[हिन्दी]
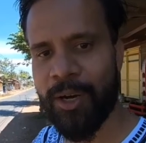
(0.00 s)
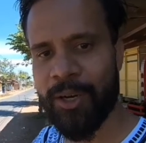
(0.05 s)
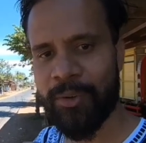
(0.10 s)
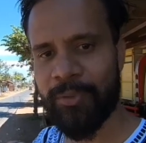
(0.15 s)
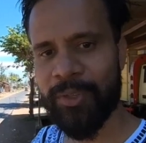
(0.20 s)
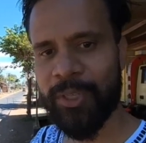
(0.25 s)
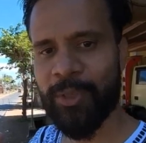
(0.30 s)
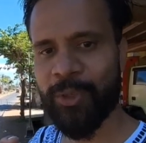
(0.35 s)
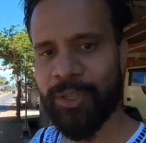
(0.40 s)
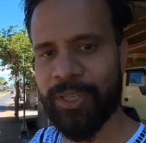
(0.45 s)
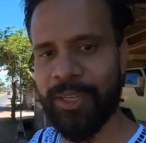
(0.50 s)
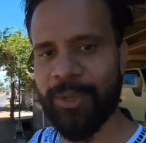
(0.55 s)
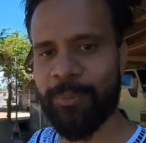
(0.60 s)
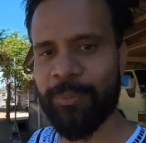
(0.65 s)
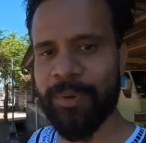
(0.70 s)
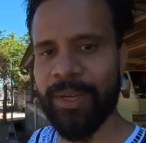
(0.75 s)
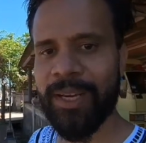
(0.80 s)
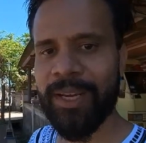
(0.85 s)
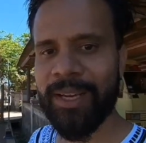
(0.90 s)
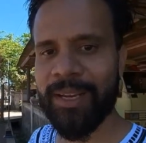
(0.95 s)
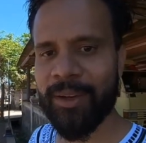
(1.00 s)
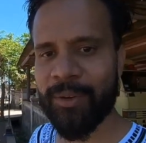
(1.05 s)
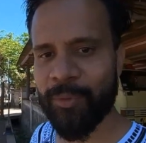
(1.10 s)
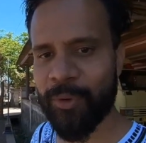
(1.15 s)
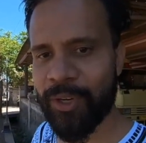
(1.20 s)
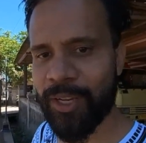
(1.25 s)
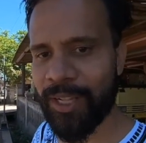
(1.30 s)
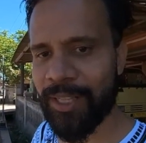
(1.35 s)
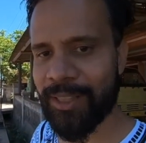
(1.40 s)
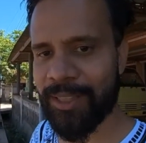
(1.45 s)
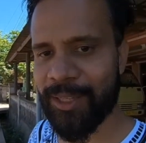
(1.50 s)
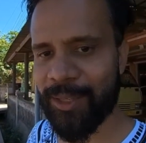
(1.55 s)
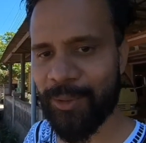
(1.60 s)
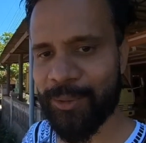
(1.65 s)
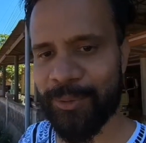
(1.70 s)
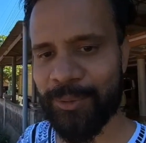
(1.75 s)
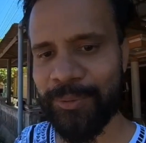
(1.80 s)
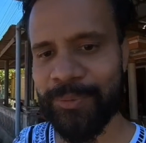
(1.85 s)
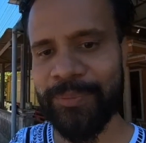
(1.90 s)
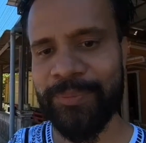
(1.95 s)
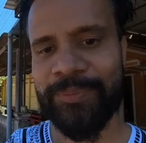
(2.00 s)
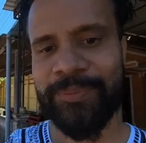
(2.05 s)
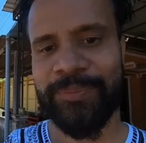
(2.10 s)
और वीडियो क्लिप में वो डालता हूँ